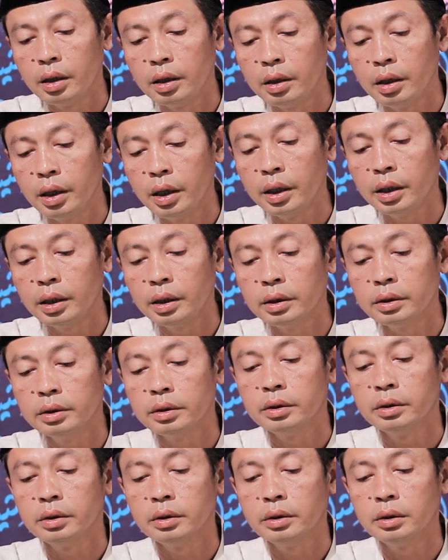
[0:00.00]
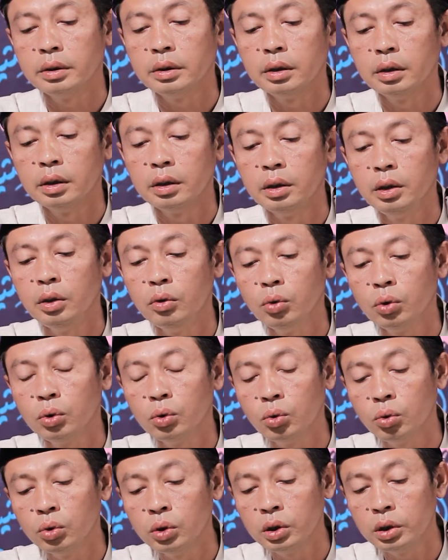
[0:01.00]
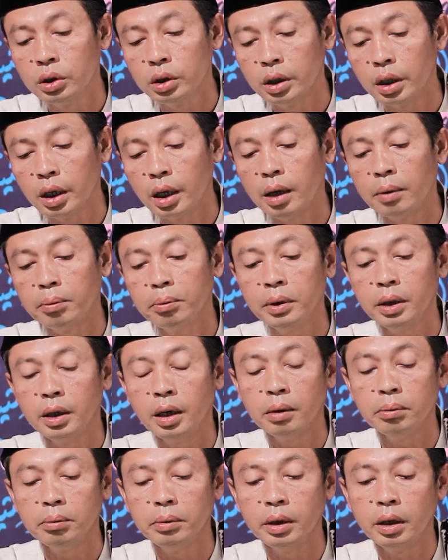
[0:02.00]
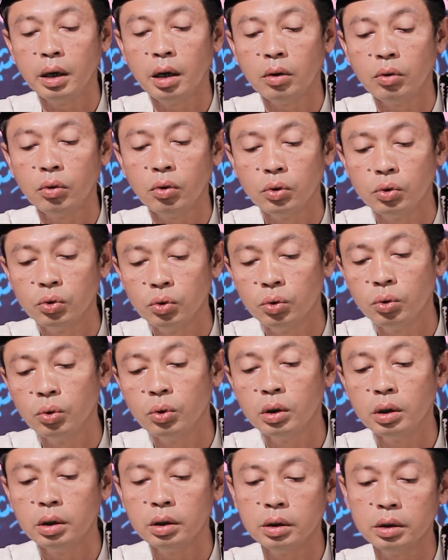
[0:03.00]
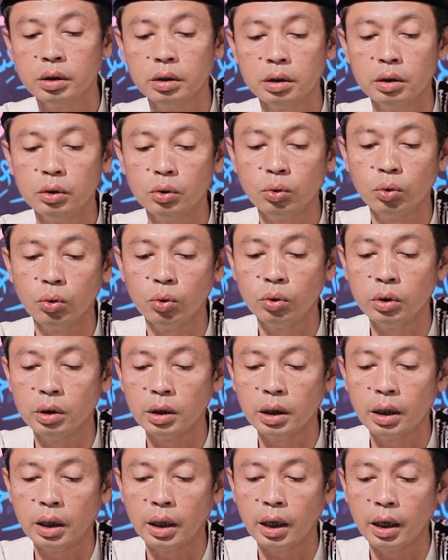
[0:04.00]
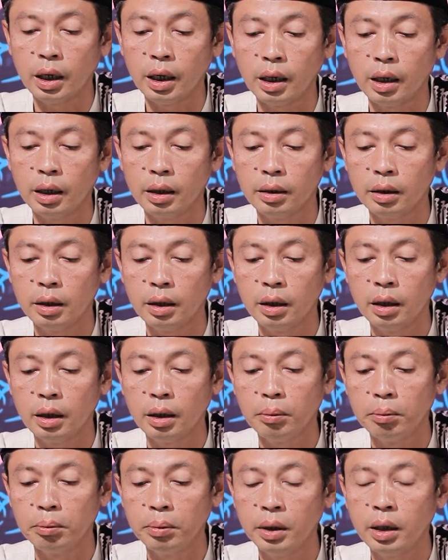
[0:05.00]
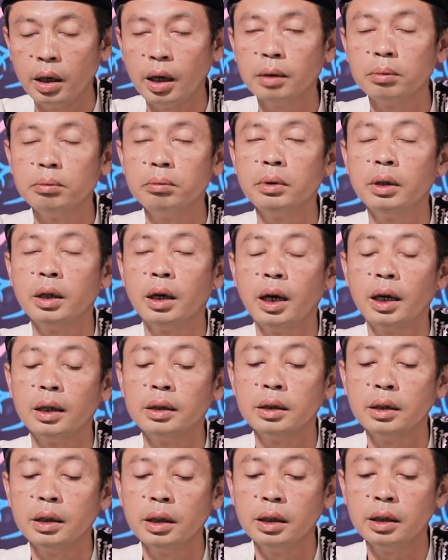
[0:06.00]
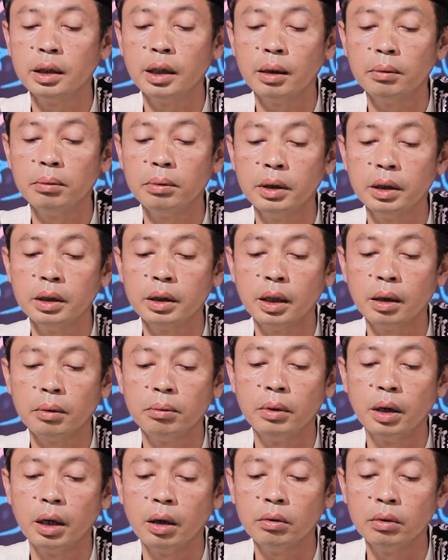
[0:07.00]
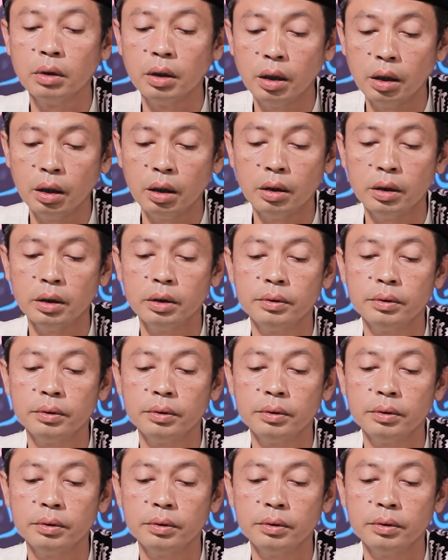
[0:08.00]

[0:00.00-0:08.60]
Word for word: yen diutus na pirang-pirang rasul diturun ke nana pirang-pirang kitab-kitab na Allah